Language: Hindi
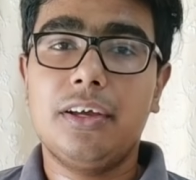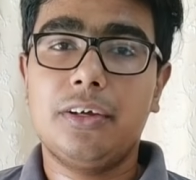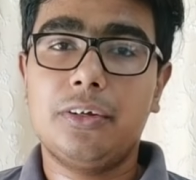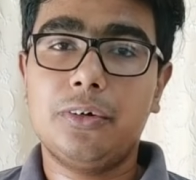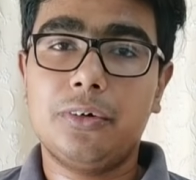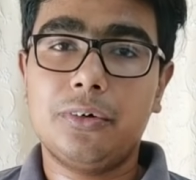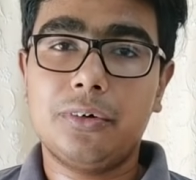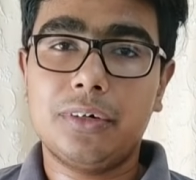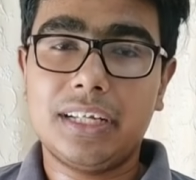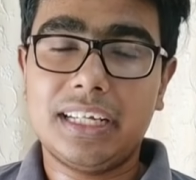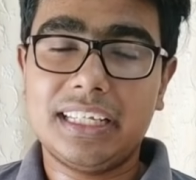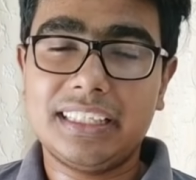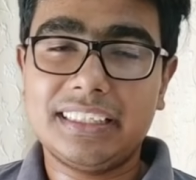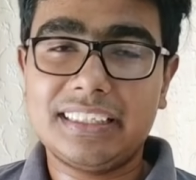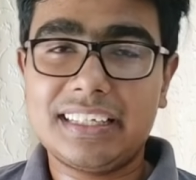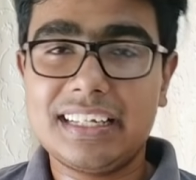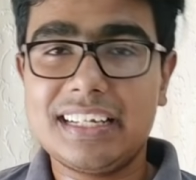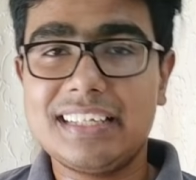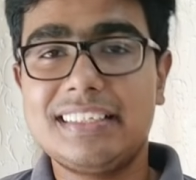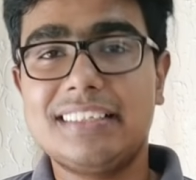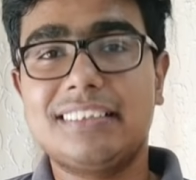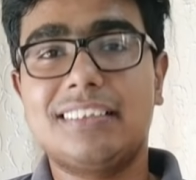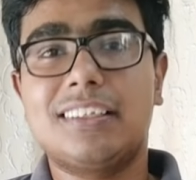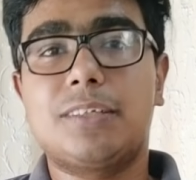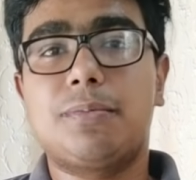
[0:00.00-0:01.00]
यू नो
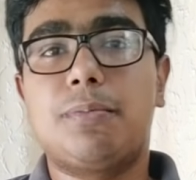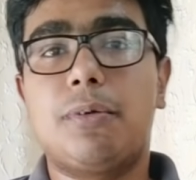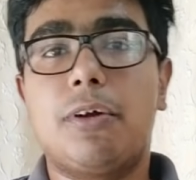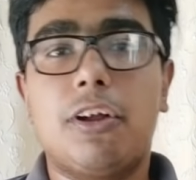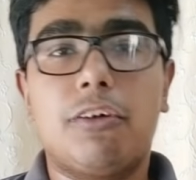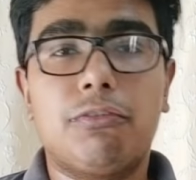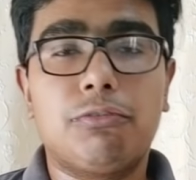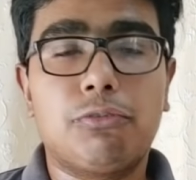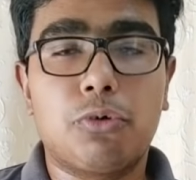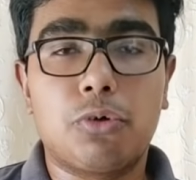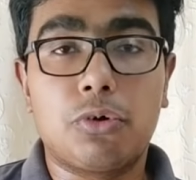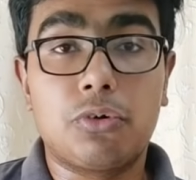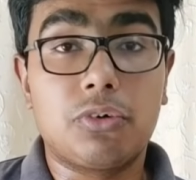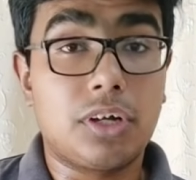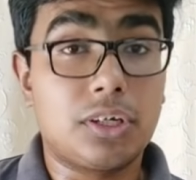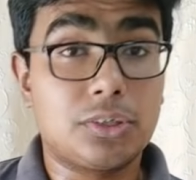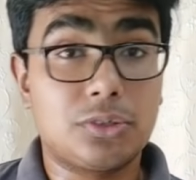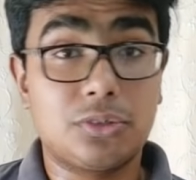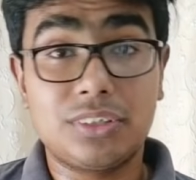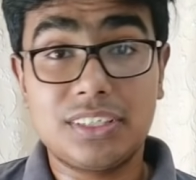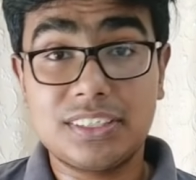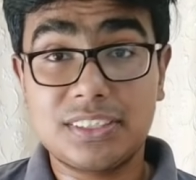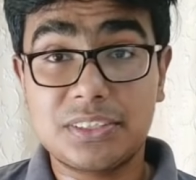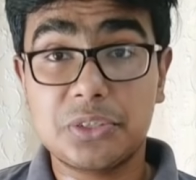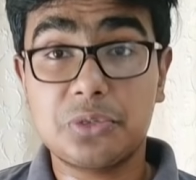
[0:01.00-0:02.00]
इंक्रीजिंग द स्प्रेड ऑफ कोरोना
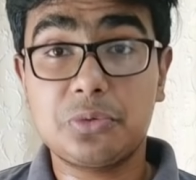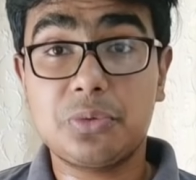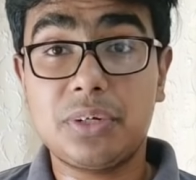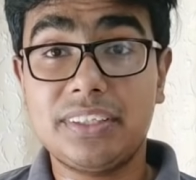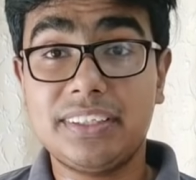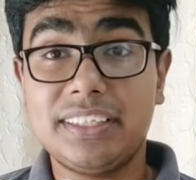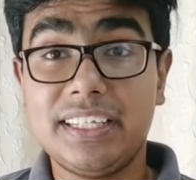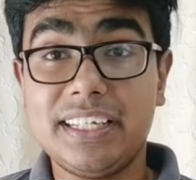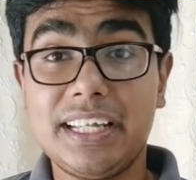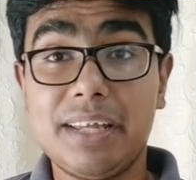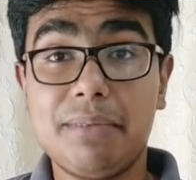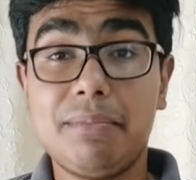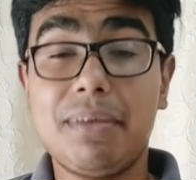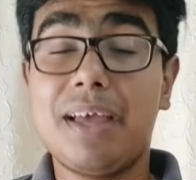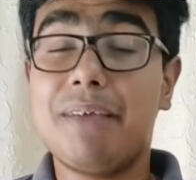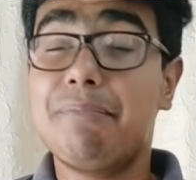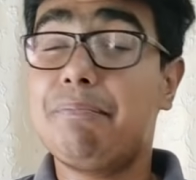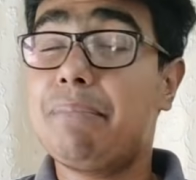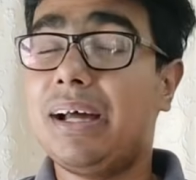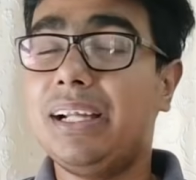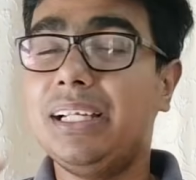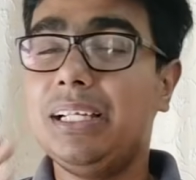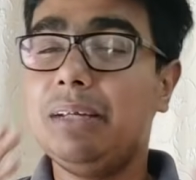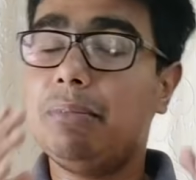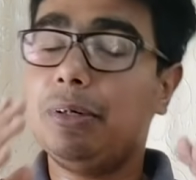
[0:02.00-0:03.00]
सो दिस इज वन थिंग मैं
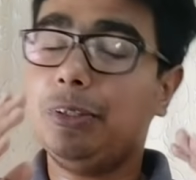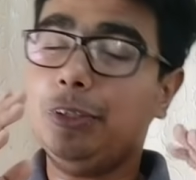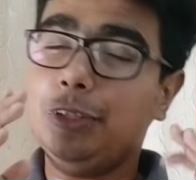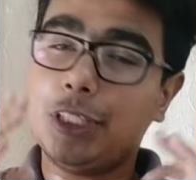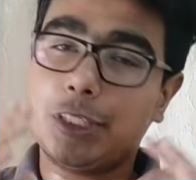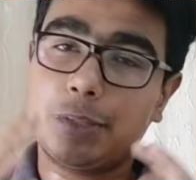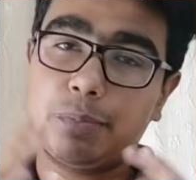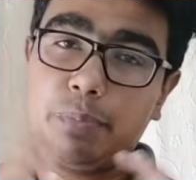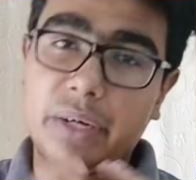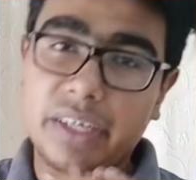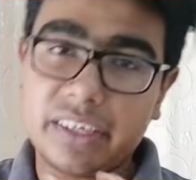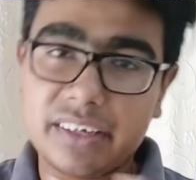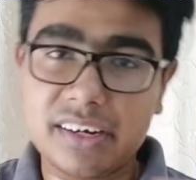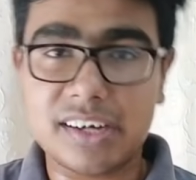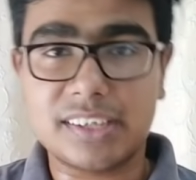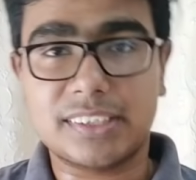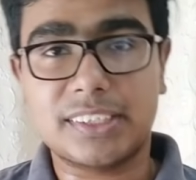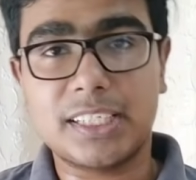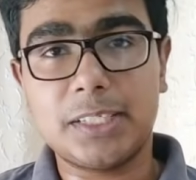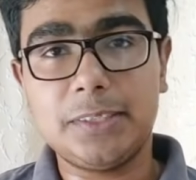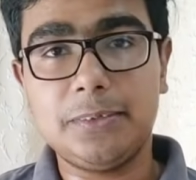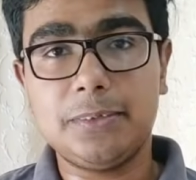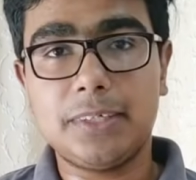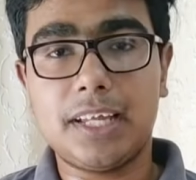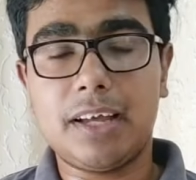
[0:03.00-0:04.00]
पहली बार तो एक्सपेक्ट
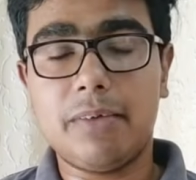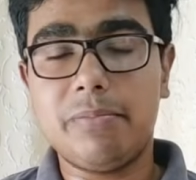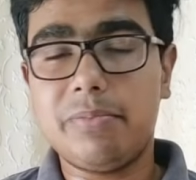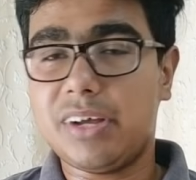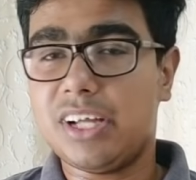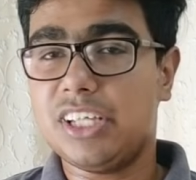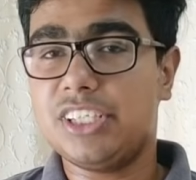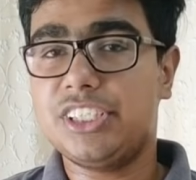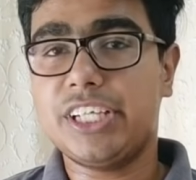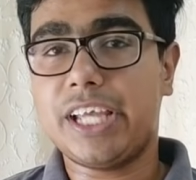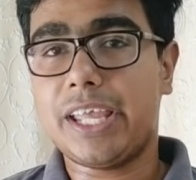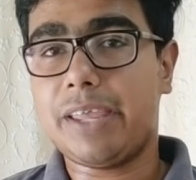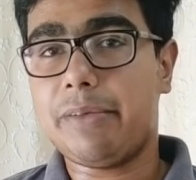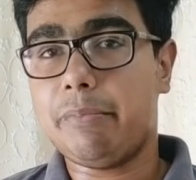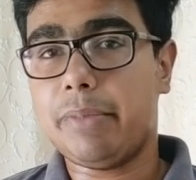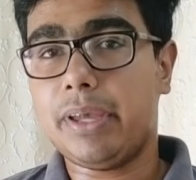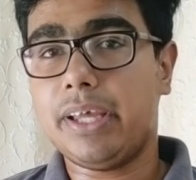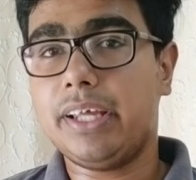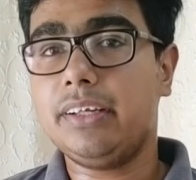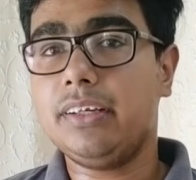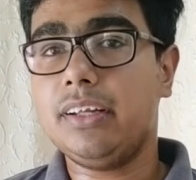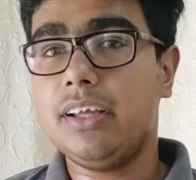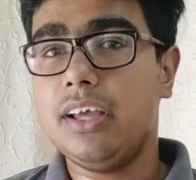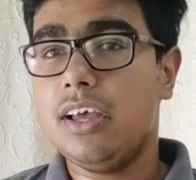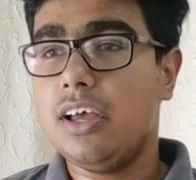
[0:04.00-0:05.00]
करता नहीं हूँ कि आपका जेई
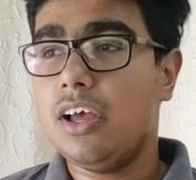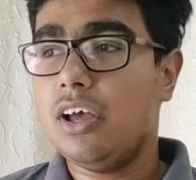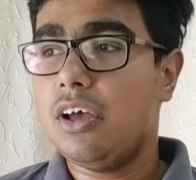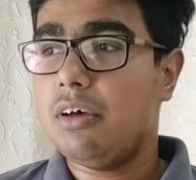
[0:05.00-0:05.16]
मेन